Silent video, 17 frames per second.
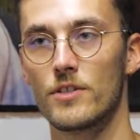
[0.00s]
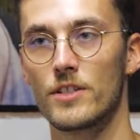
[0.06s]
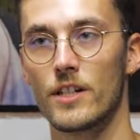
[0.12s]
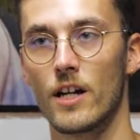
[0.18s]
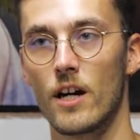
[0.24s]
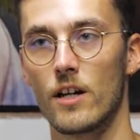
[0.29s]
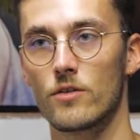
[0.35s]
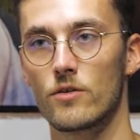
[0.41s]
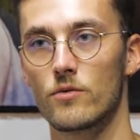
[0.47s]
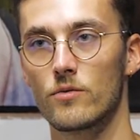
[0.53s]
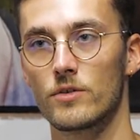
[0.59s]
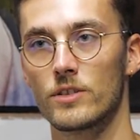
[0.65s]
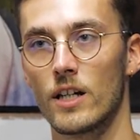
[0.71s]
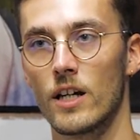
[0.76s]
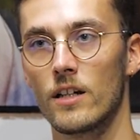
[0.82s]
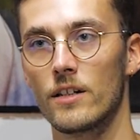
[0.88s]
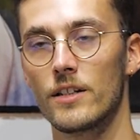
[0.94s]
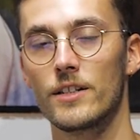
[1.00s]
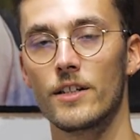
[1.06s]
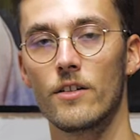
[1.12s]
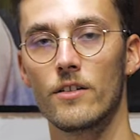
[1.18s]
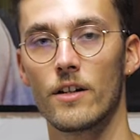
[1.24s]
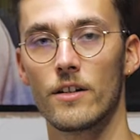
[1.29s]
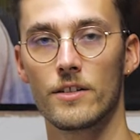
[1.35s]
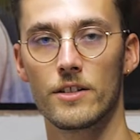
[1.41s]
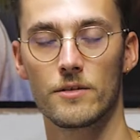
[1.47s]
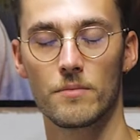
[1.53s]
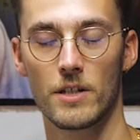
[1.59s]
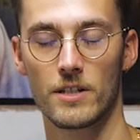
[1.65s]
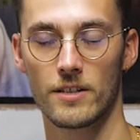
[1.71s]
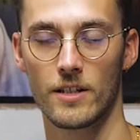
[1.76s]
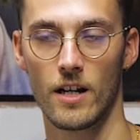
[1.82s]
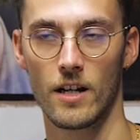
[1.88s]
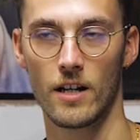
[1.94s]
tirage, tout ça. il y a un
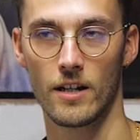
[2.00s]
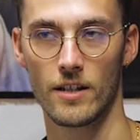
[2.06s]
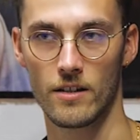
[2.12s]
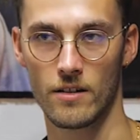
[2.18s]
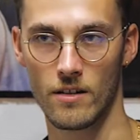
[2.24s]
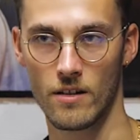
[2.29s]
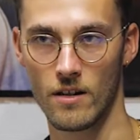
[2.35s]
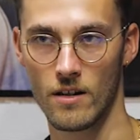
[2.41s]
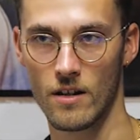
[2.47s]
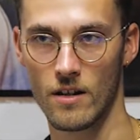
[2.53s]
espace galerie